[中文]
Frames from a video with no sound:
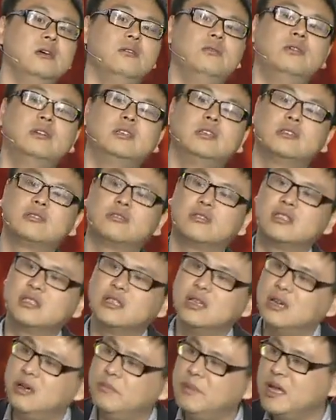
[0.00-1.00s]
或者说
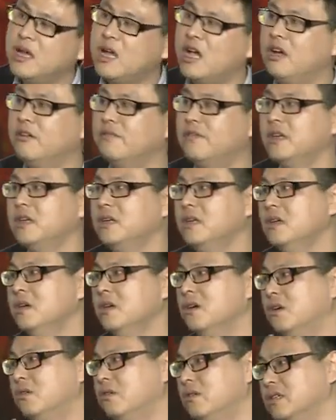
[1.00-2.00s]
是喝杯咖啡，
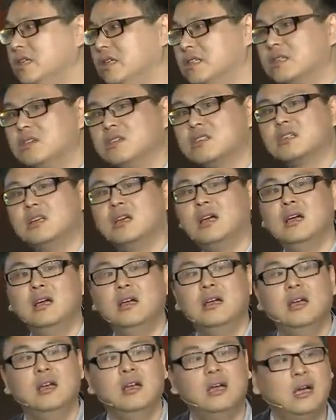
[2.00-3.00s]
或者说是
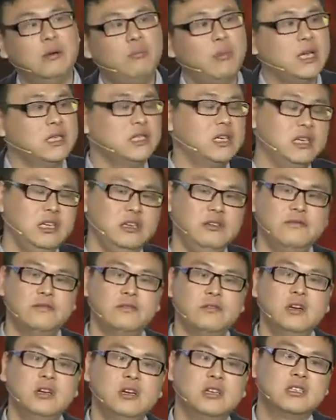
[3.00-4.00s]
呃买件衣
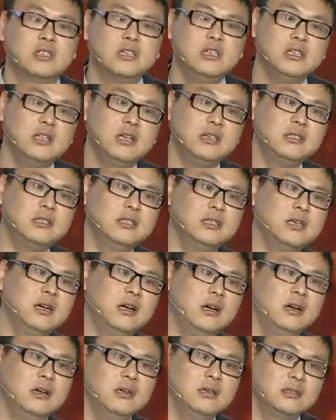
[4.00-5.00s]
服，实际上是一
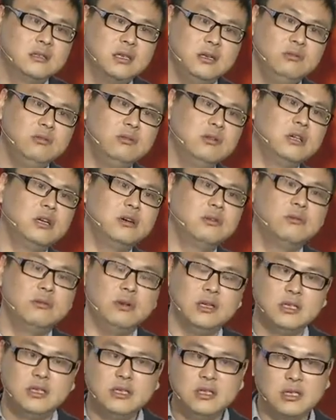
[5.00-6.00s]
个生活的
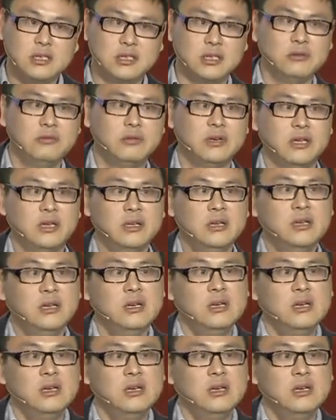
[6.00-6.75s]
轨迹的行为，